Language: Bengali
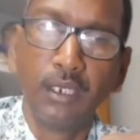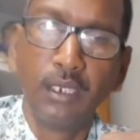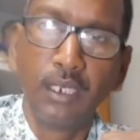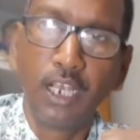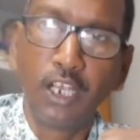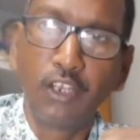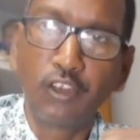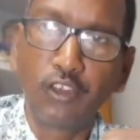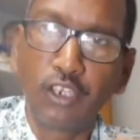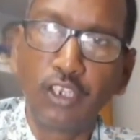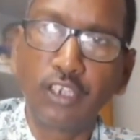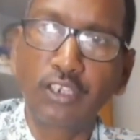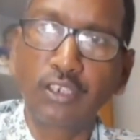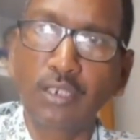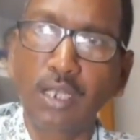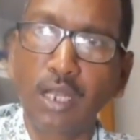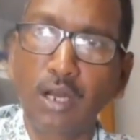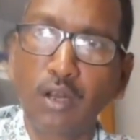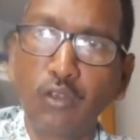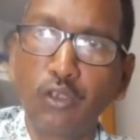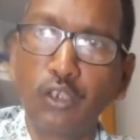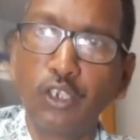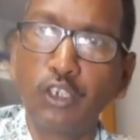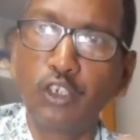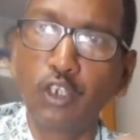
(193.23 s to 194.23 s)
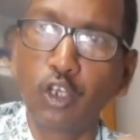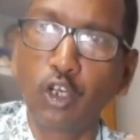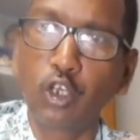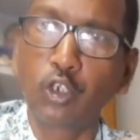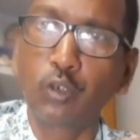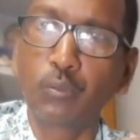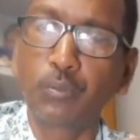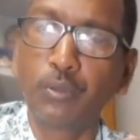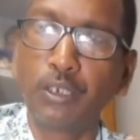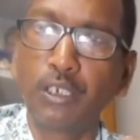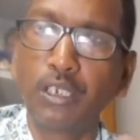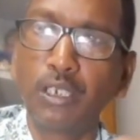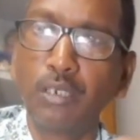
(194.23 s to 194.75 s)
এই তিস্তা নদীর
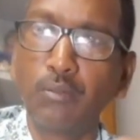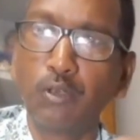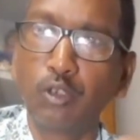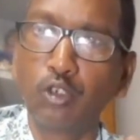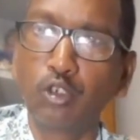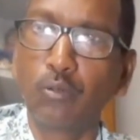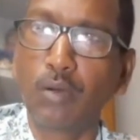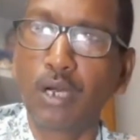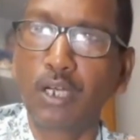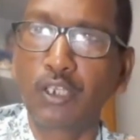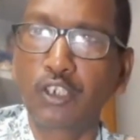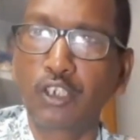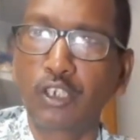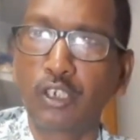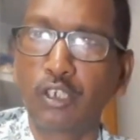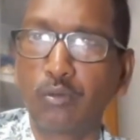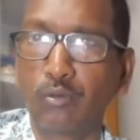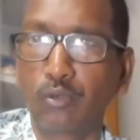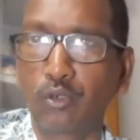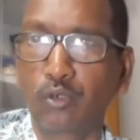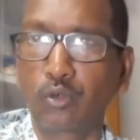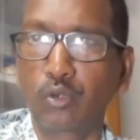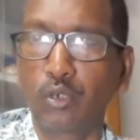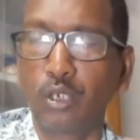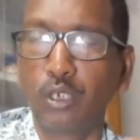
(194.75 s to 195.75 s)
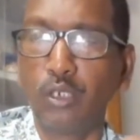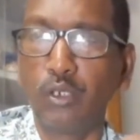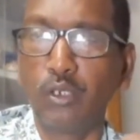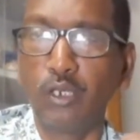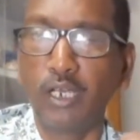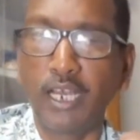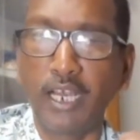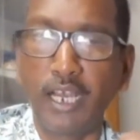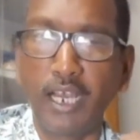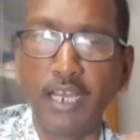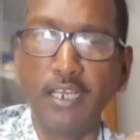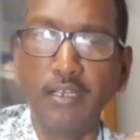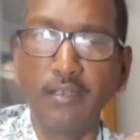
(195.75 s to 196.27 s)
জলস্ফীতির মতো বাড়ছে অবশ্যই
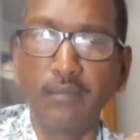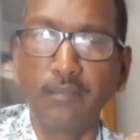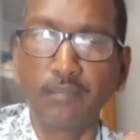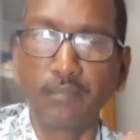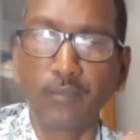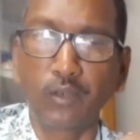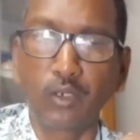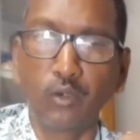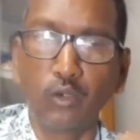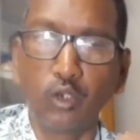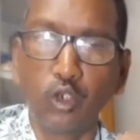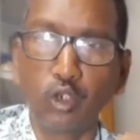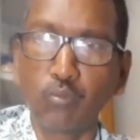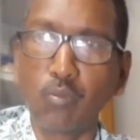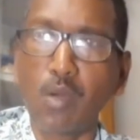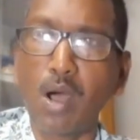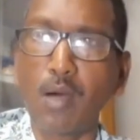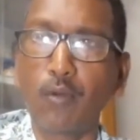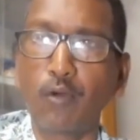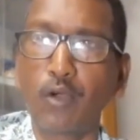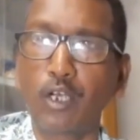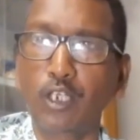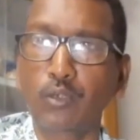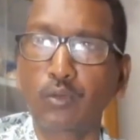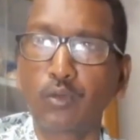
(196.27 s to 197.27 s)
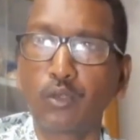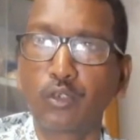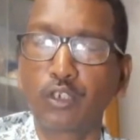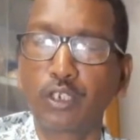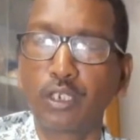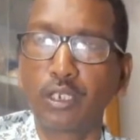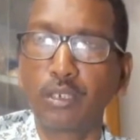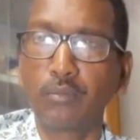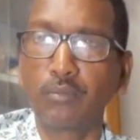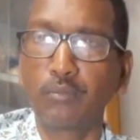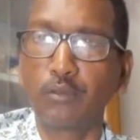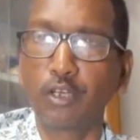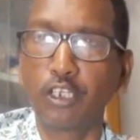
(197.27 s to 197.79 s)
এই উষ্মা প্রকাশ
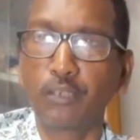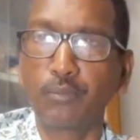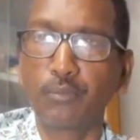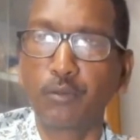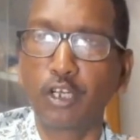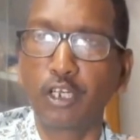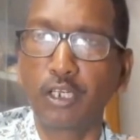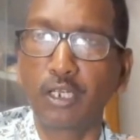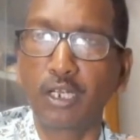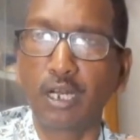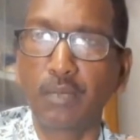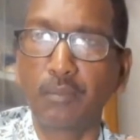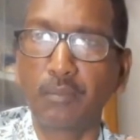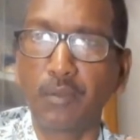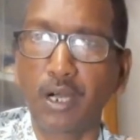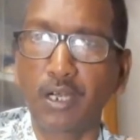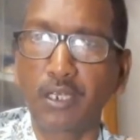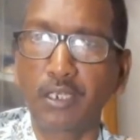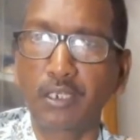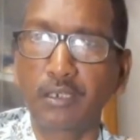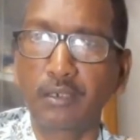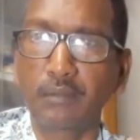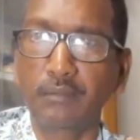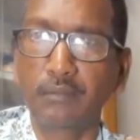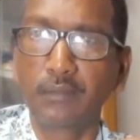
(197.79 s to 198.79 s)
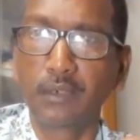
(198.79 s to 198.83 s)
করছেন পলিটিক্যাল পার্টি